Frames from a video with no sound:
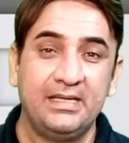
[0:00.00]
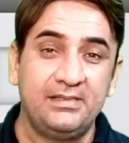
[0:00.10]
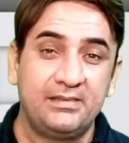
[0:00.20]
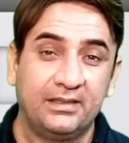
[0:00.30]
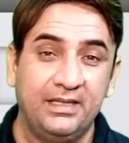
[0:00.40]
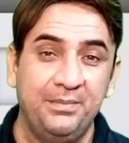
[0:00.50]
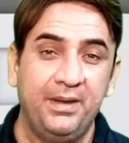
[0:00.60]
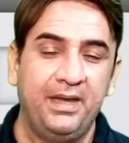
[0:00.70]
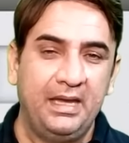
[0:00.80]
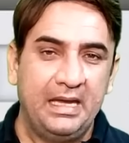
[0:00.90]
इस सदी
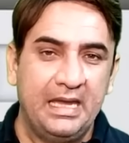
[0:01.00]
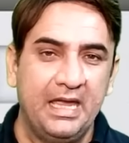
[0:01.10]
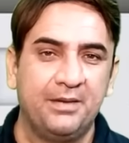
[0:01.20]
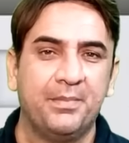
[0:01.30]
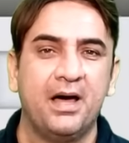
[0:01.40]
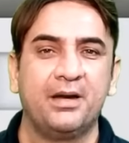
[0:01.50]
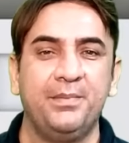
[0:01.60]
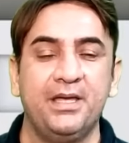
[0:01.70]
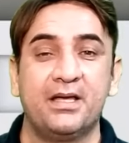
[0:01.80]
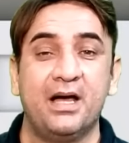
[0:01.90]
में एक बार
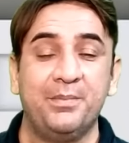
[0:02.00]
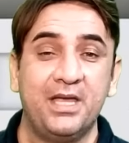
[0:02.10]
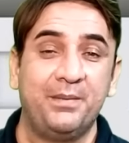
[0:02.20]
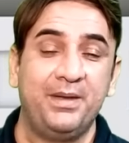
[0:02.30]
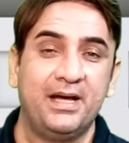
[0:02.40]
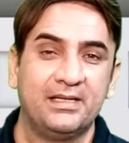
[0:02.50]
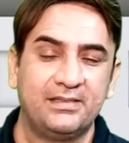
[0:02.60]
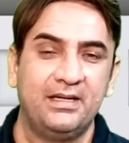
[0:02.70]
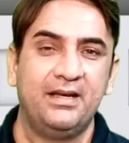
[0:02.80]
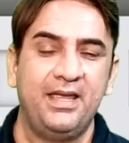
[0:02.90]
भी कामयाबी
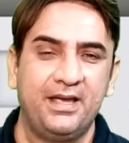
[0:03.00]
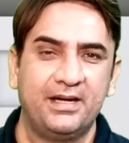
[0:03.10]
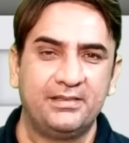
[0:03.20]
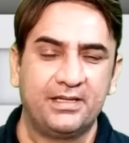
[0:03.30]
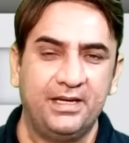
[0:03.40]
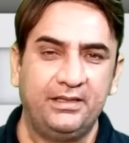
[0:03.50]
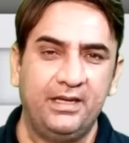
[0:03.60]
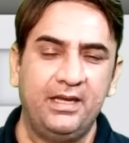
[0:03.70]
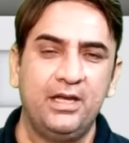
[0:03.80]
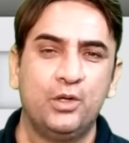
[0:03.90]
हासिल नहीं कर सकी थी